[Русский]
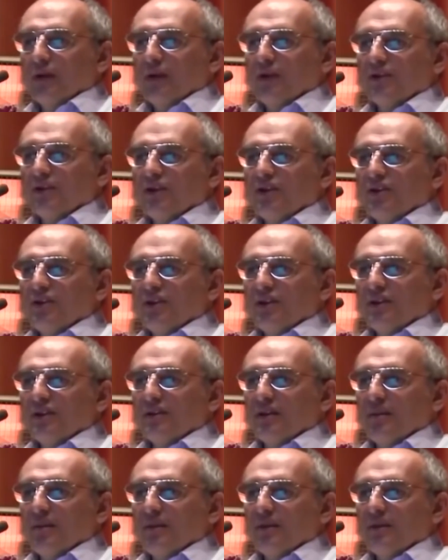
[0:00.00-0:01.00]
Для женщины
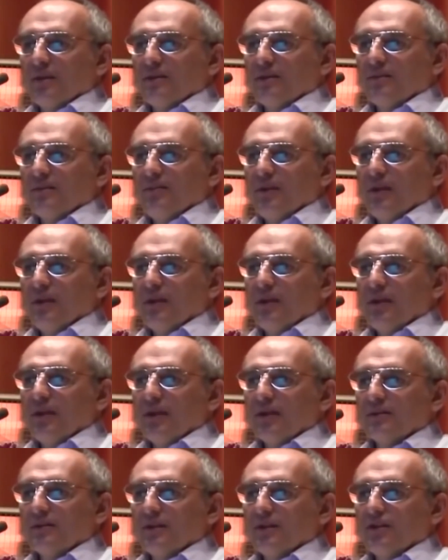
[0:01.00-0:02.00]
самодисциплина
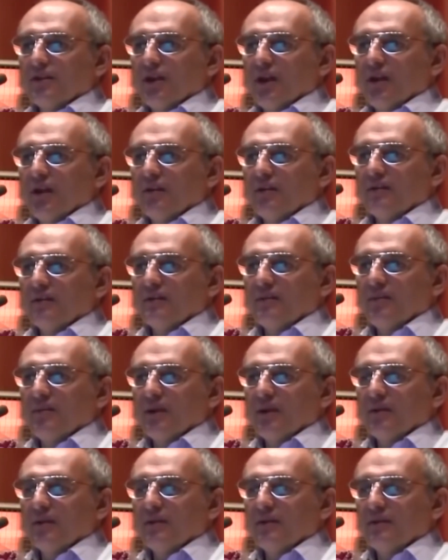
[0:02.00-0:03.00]
не означает
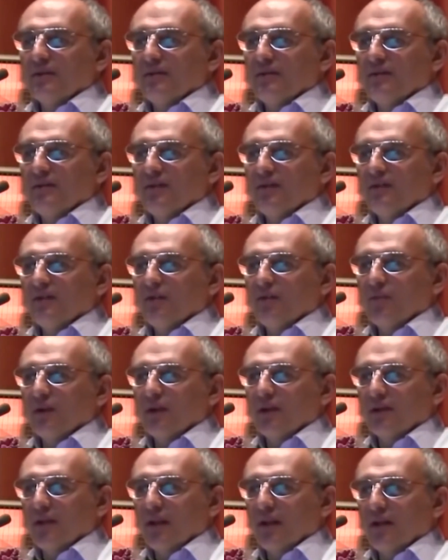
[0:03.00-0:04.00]
себя себе во всем
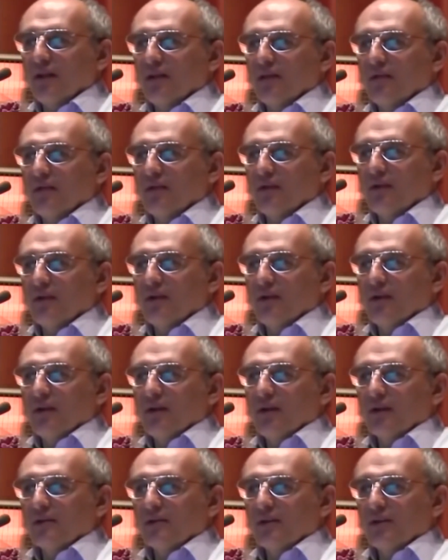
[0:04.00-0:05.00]
контролировать,
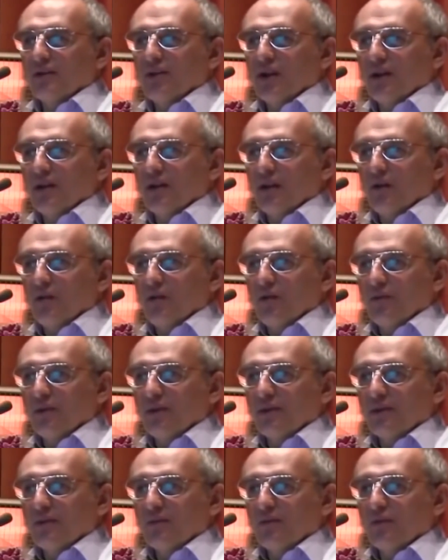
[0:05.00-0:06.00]
означает о
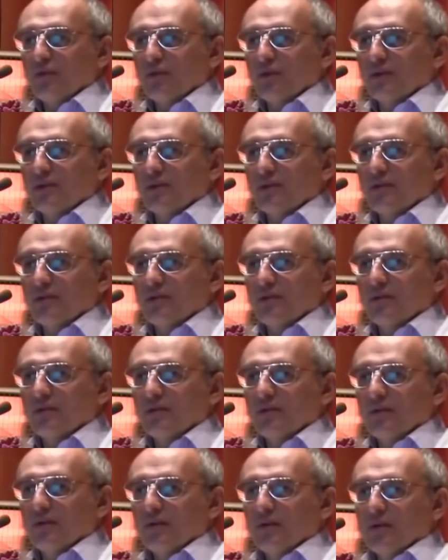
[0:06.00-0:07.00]
ком-то заботиться.
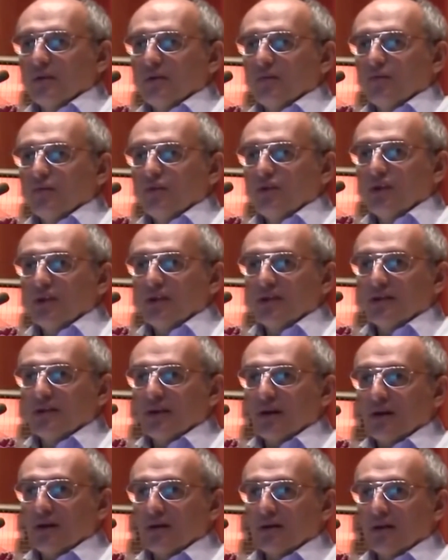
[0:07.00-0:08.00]
Мужчина
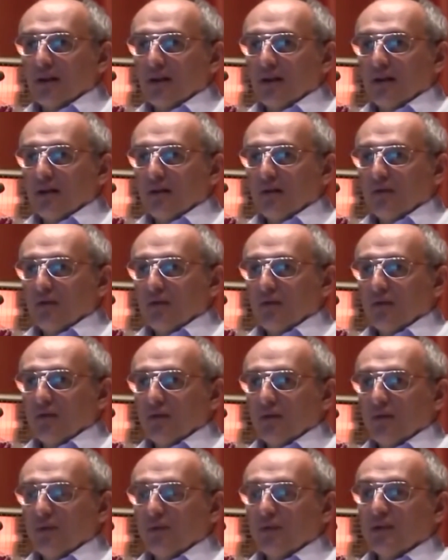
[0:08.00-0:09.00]
себя контролирует.
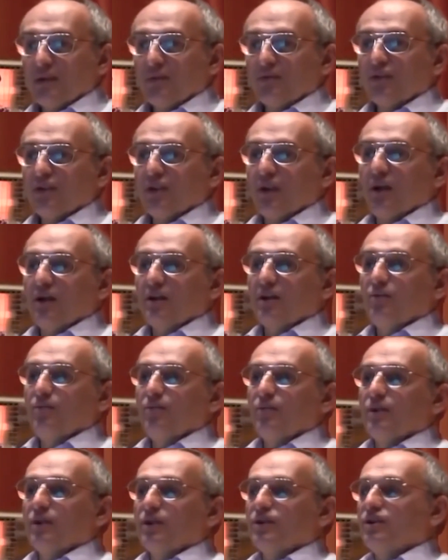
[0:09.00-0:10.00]
Допустим, жена к
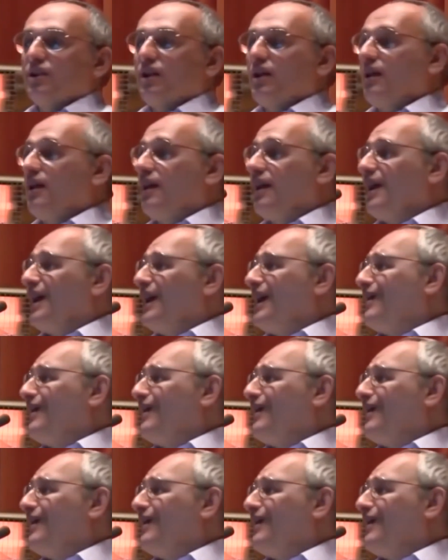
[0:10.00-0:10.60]
ним подошла.